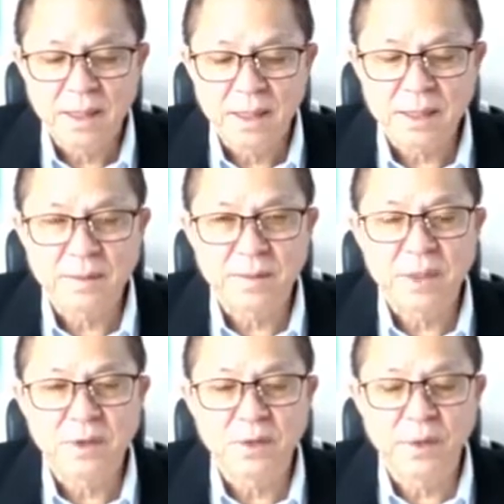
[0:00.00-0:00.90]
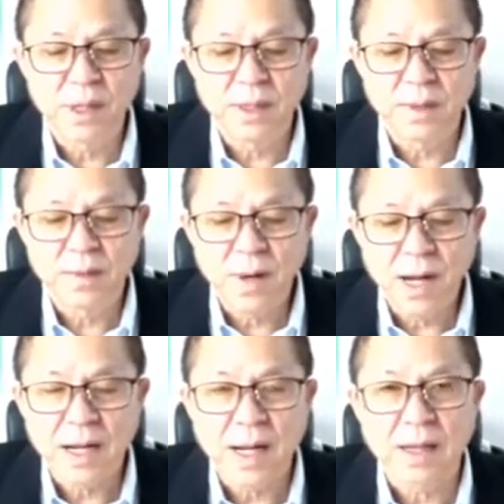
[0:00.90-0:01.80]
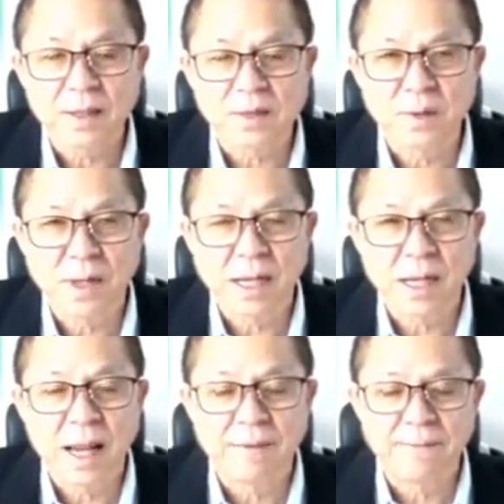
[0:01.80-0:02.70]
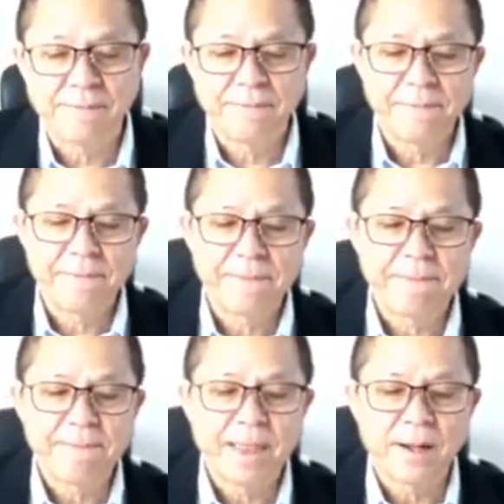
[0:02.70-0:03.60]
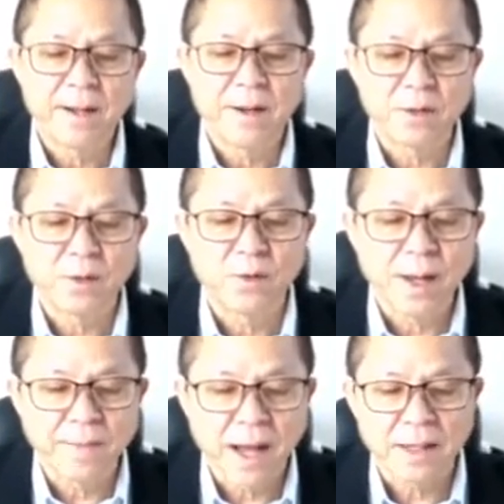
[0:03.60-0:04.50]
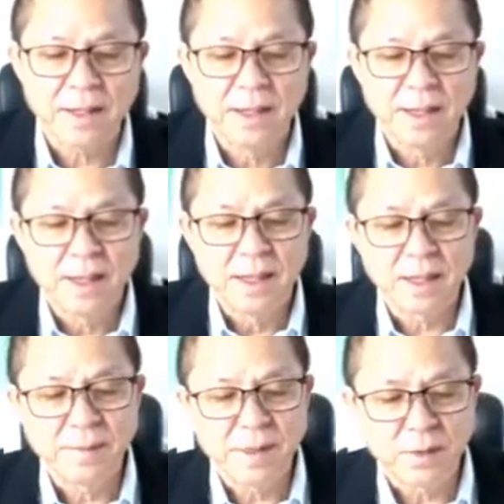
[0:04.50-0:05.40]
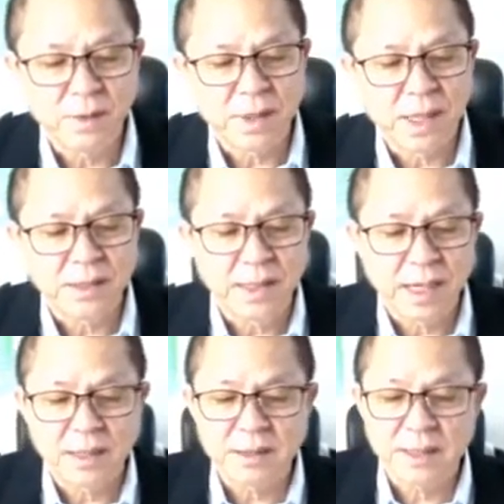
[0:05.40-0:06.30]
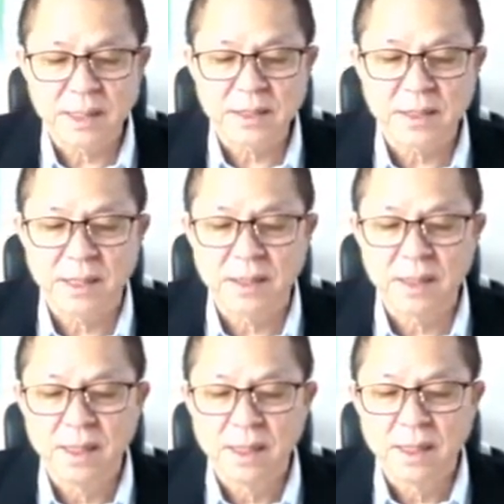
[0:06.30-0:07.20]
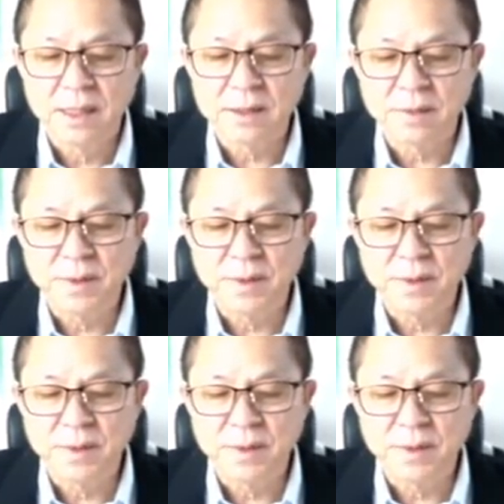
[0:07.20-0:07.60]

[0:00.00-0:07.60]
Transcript: คือมันเป็นความไม่แน่นอนที่ผันผวนอย่างหนักของคริปโตเคอเรนซีหลังจากที่ช่วงเวลาขาลงที่มันดิ่ง